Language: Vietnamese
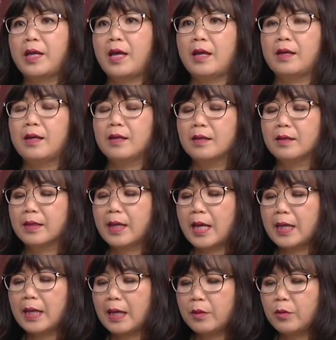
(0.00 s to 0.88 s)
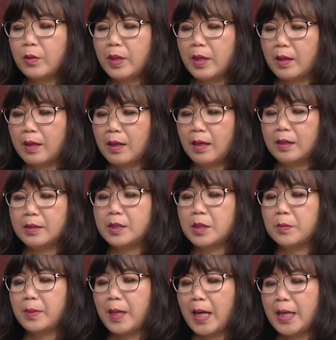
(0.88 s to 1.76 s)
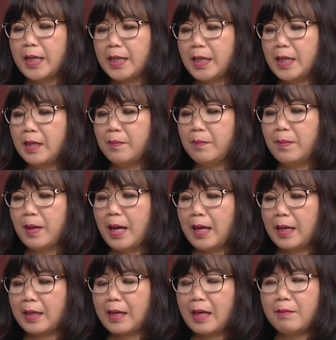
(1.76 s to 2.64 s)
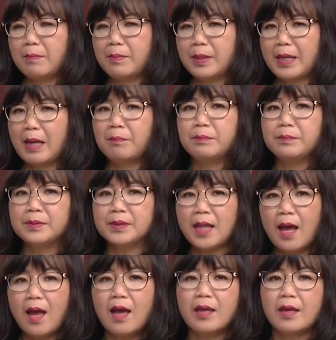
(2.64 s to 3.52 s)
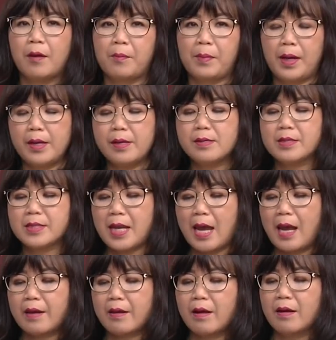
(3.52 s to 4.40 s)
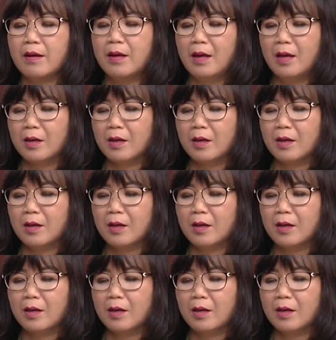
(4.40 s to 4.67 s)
đến á, ngay cả chuyện á, ở trong này khi mà cái 5 T họ mới đưa ra đó